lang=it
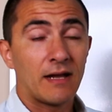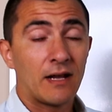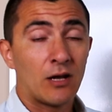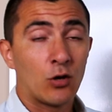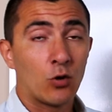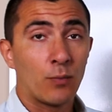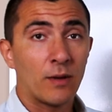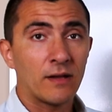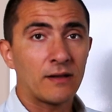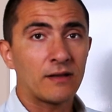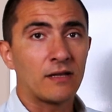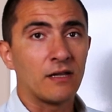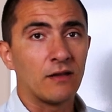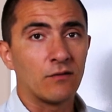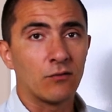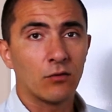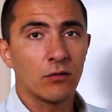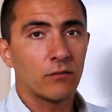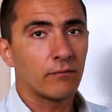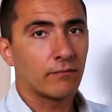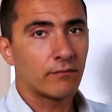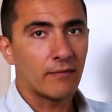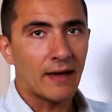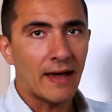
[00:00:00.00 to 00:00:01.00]

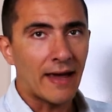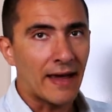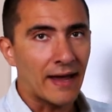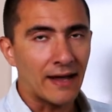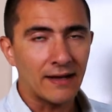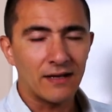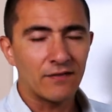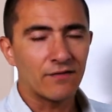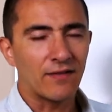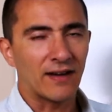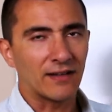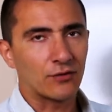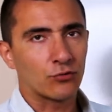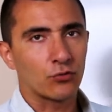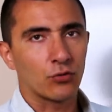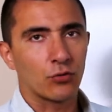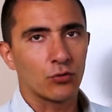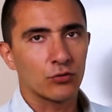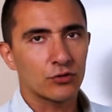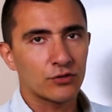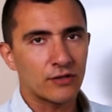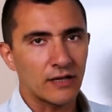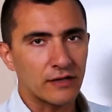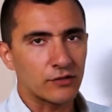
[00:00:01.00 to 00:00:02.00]
l'obiettivo è di fatto
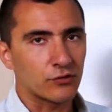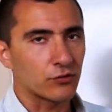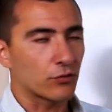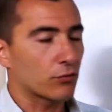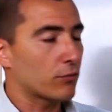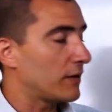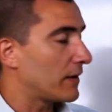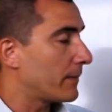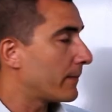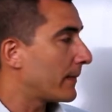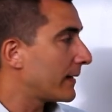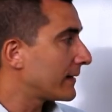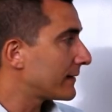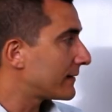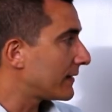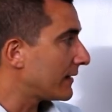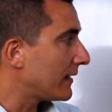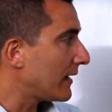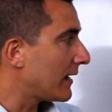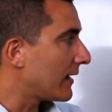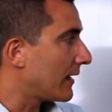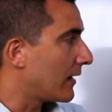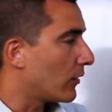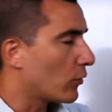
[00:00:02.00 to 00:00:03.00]
lo stesso, quindi
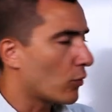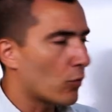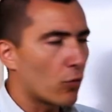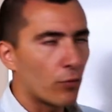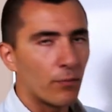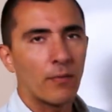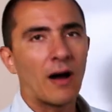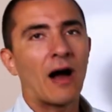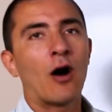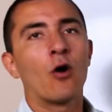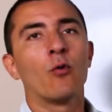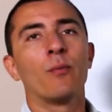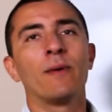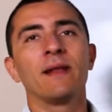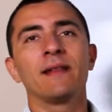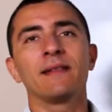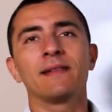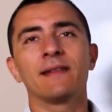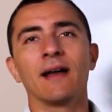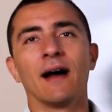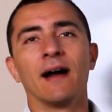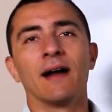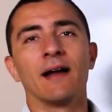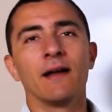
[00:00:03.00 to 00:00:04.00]
mantenere o
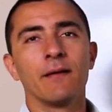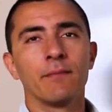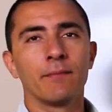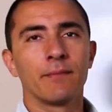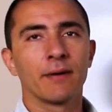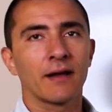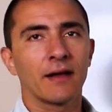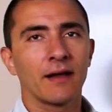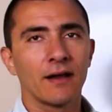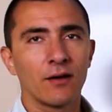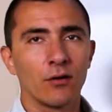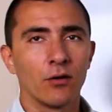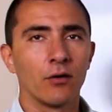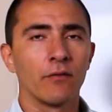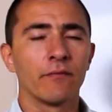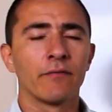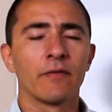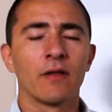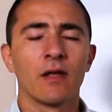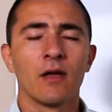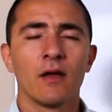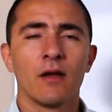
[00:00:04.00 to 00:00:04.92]
aumentare, perché no,